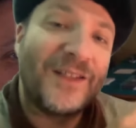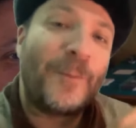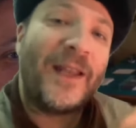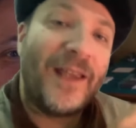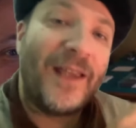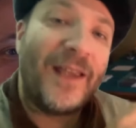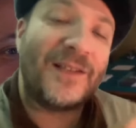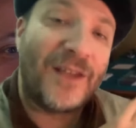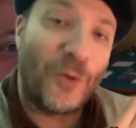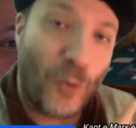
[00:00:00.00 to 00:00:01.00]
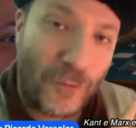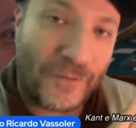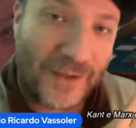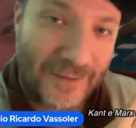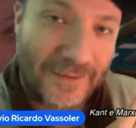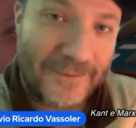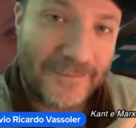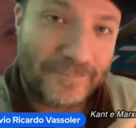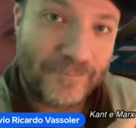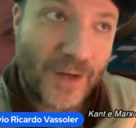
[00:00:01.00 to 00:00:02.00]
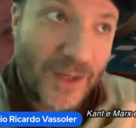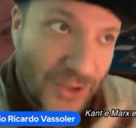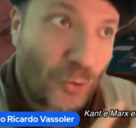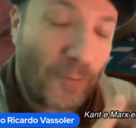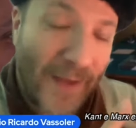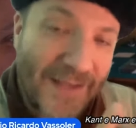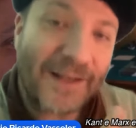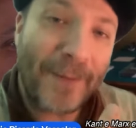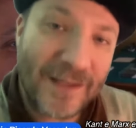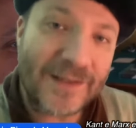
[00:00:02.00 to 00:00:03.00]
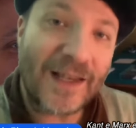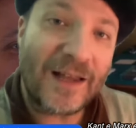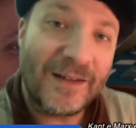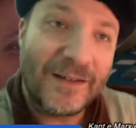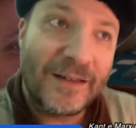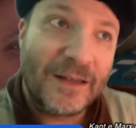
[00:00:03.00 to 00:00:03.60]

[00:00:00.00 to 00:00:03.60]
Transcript: experiências que houve, a gente começa a pensar.